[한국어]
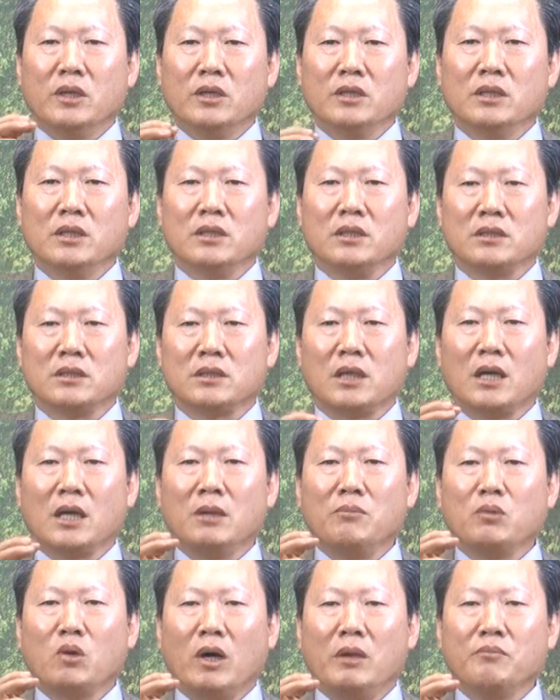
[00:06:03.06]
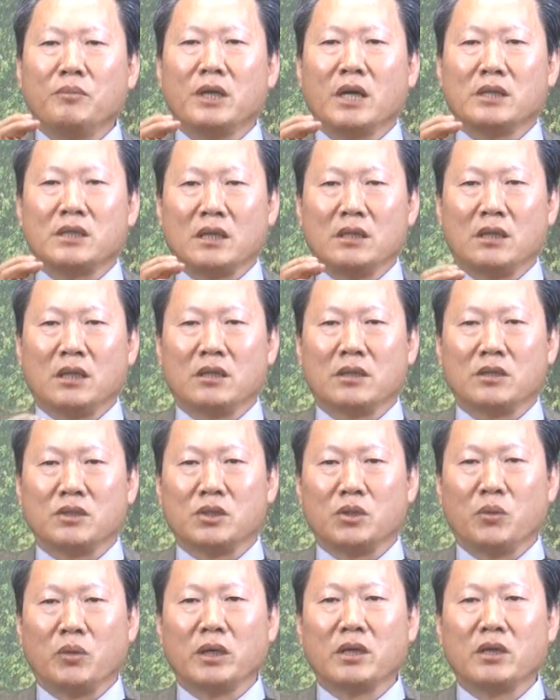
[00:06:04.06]
영이 사람과 함께하지 않다
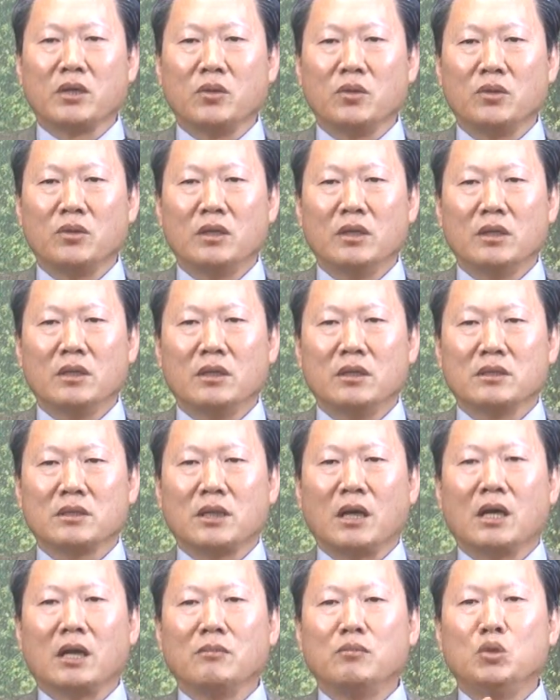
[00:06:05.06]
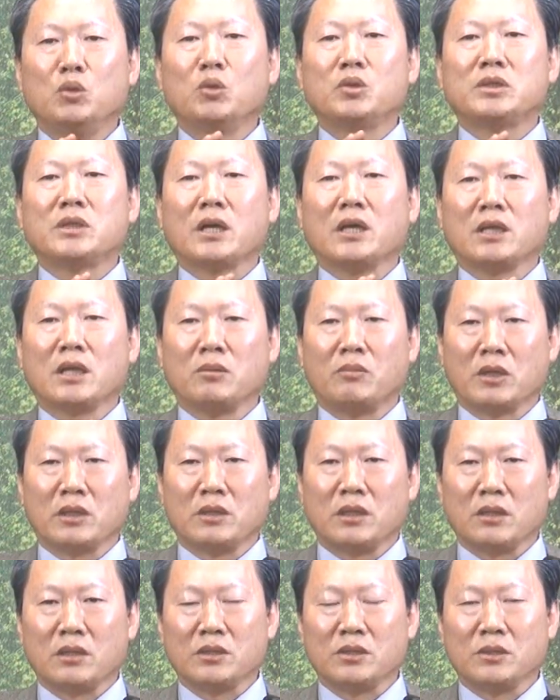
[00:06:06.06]
그랬어요. 왜 그래요? 사람이 육체가
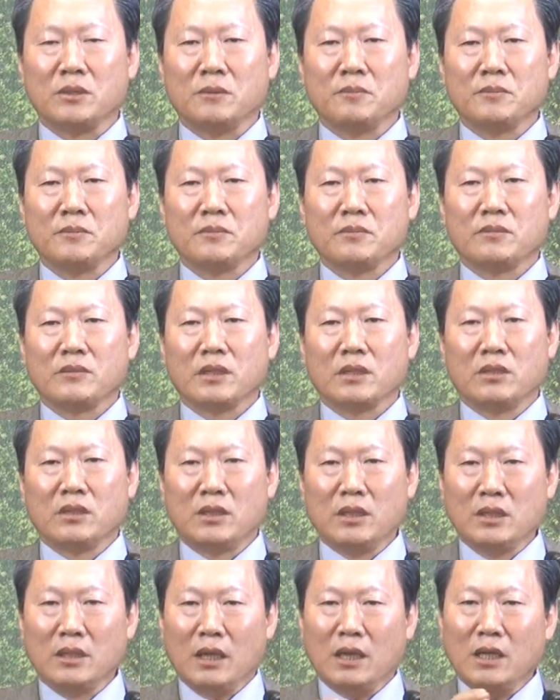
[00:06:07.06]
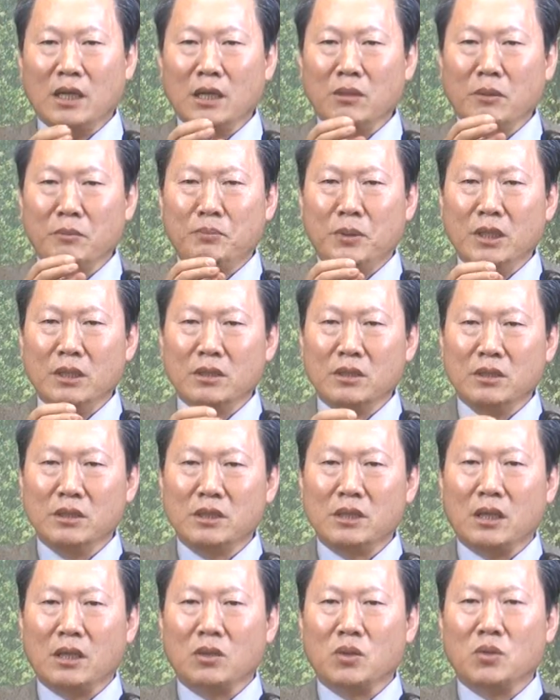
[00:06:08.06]
되어버렸다 그랬어요. 그때는 하나님의 피를
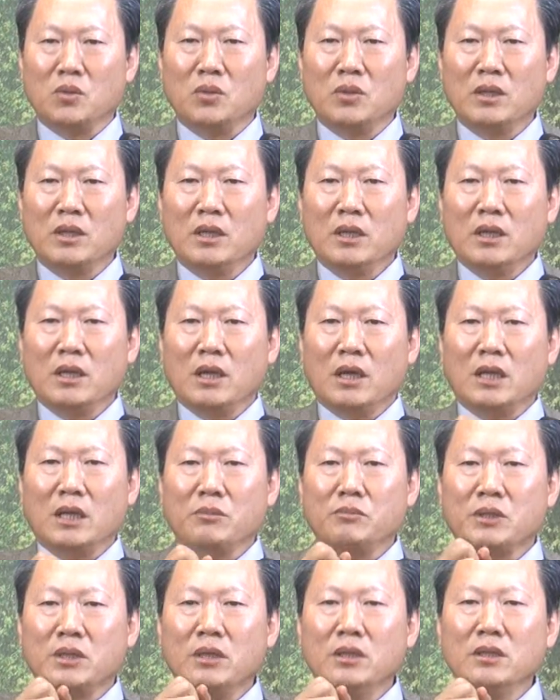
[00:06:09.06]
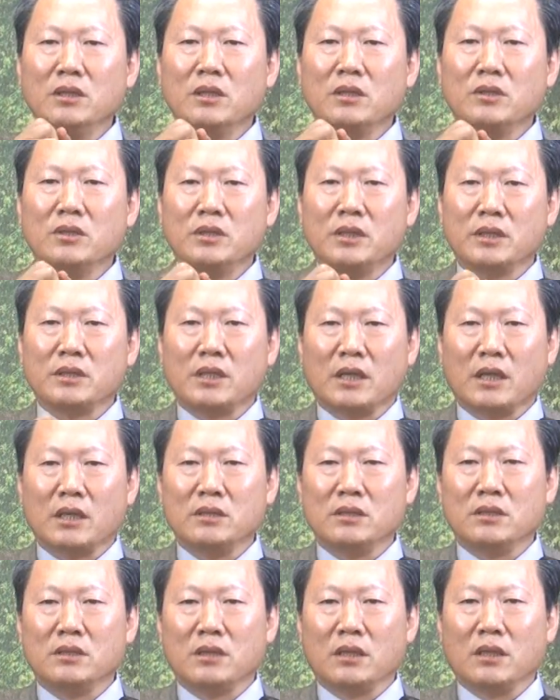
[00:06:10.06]
의지하고 하나님 성령을 의지해서
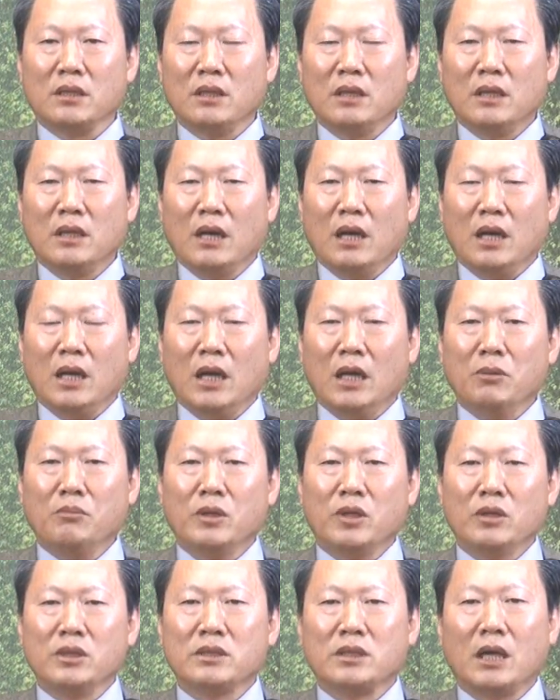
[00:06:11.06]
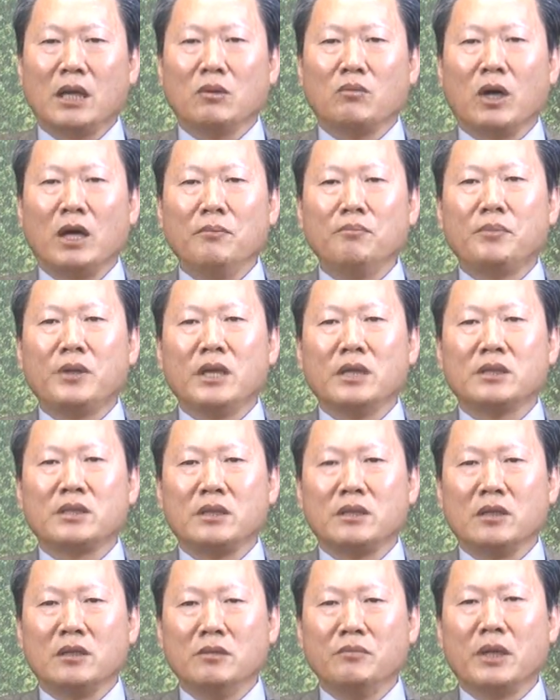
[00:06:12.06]
살았는데 하나님의 영이 사람과
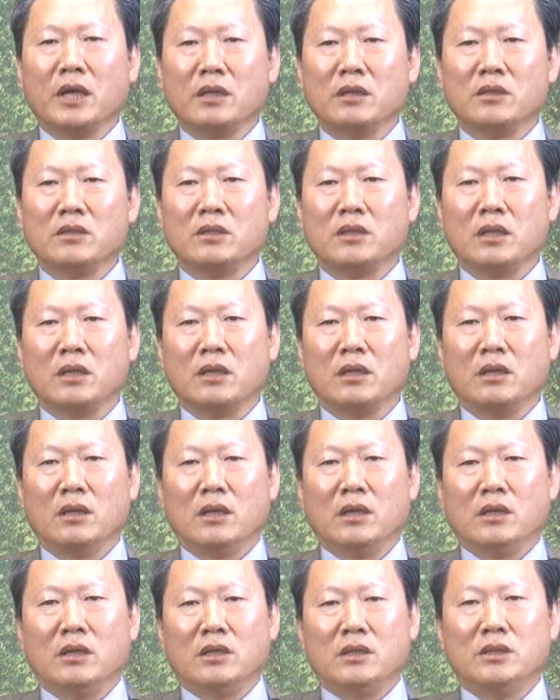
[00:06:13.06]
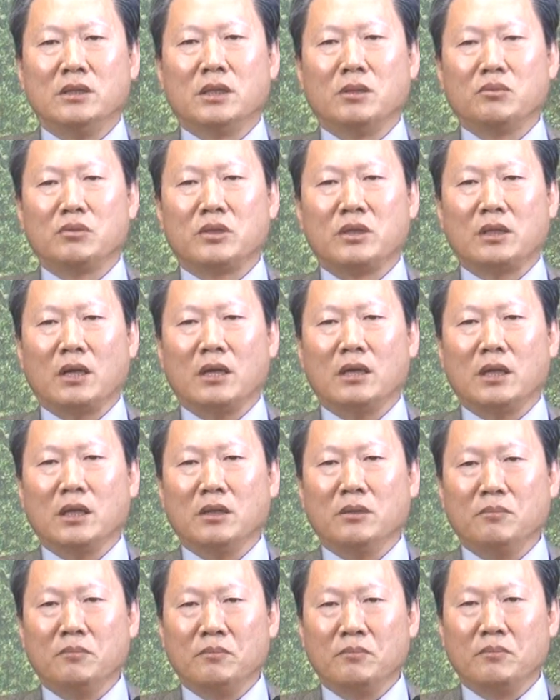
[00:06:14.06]
함께했을 때 의미가 있는데 이제부터는
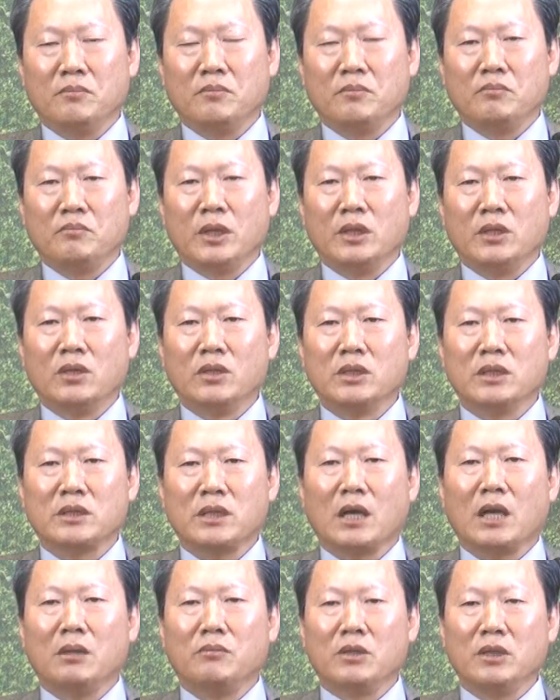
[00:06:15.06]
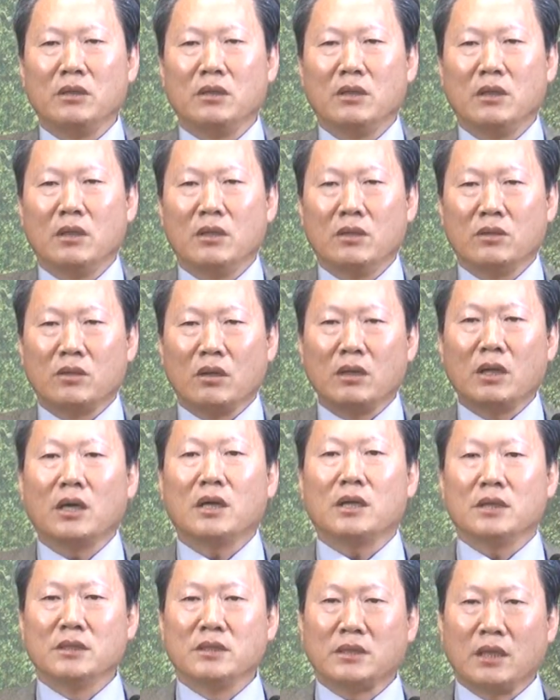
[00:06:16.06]
하나님의 영이 사람을
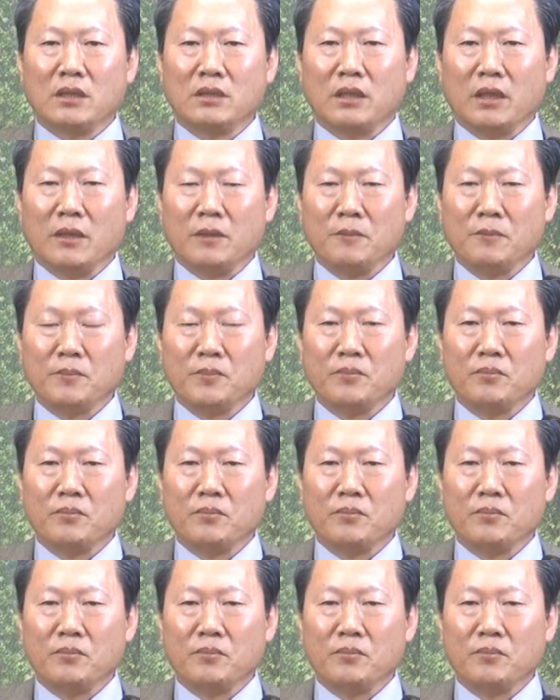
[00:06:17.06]
따라가는 상태.